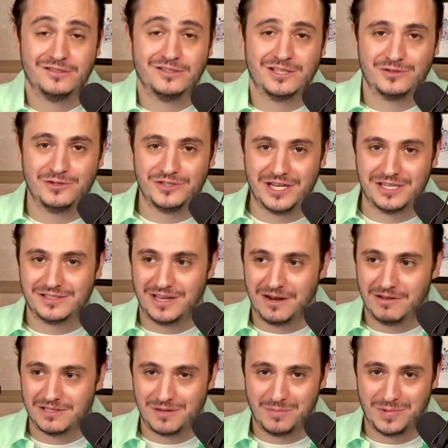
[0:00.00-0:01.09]
Si te suicidas, te
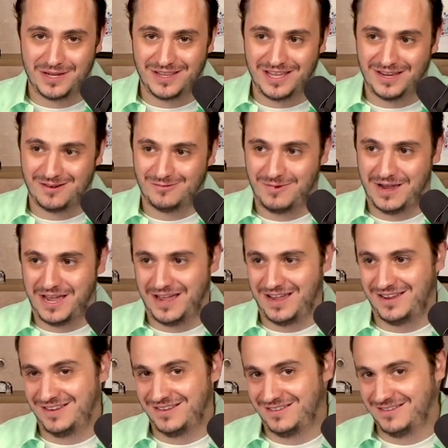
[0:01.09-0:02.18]
la vas a perder,
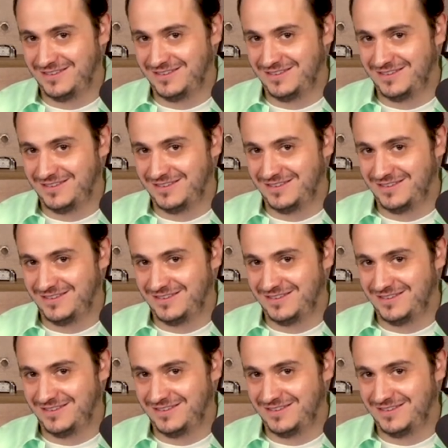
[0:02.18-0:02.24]
güey.